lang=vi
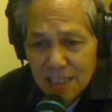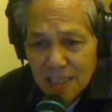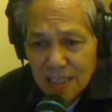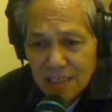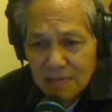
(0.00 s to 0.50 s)

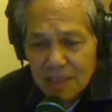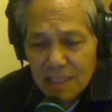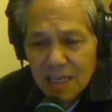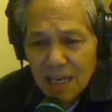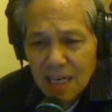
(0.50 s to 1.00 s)
thì như vậy
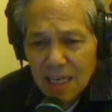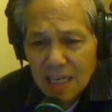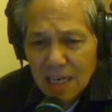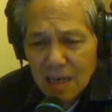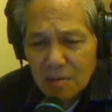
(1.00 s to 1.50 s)
tức là
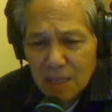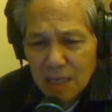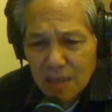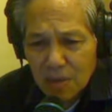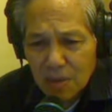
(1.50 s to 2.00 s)
không
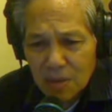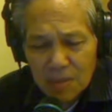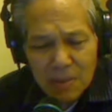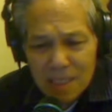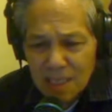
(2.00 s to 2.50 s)
thể đổ tội
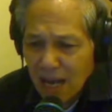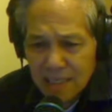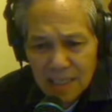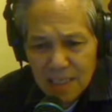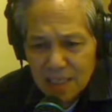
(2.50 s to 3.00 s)
cho bất cứ ai
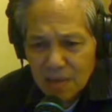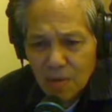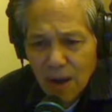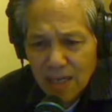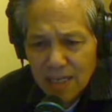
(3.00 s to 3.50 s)
được
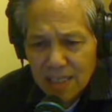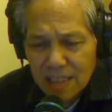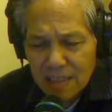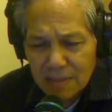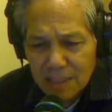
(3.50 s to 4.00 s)
ngoài cái
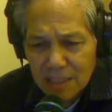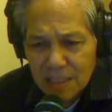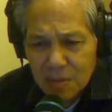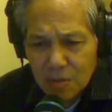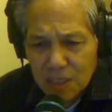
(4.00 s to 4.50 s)
sự vị
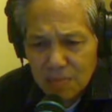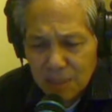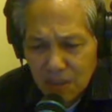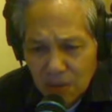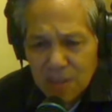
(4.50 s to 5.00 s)
sư trụ trì
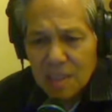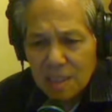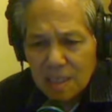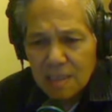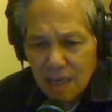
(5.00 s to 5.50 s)
mà thôi
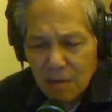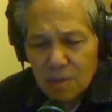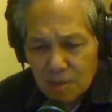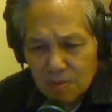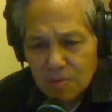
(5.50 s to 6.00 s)
ông
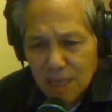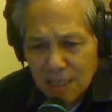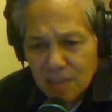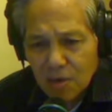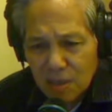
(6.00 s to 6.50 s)
ấy cũng đã
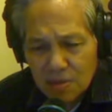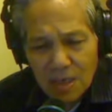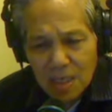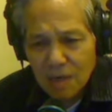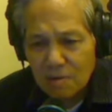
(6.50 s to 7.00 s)
chối ông
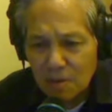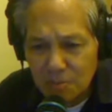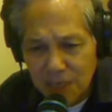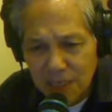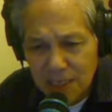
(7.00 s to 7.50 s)
nói là ông không
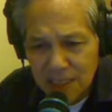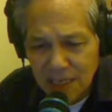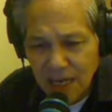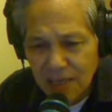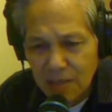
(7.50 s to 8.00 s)
biết
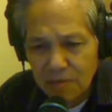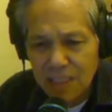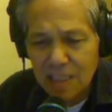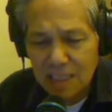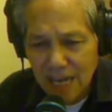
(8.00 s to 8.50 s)
các cái đó
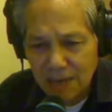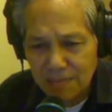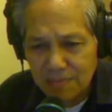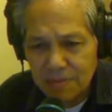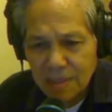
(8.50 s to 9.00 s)
phật tử làm
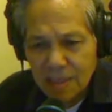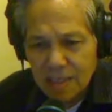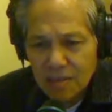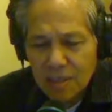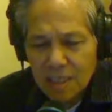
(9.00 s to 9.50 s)
à,
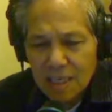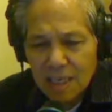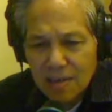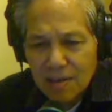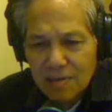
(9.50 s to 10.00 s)
tôi nghĩ là
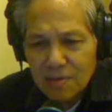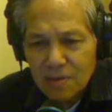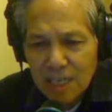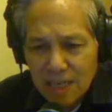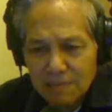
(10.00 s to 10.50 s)
cái đó nó vô
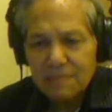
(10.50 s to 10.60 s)
lý lắm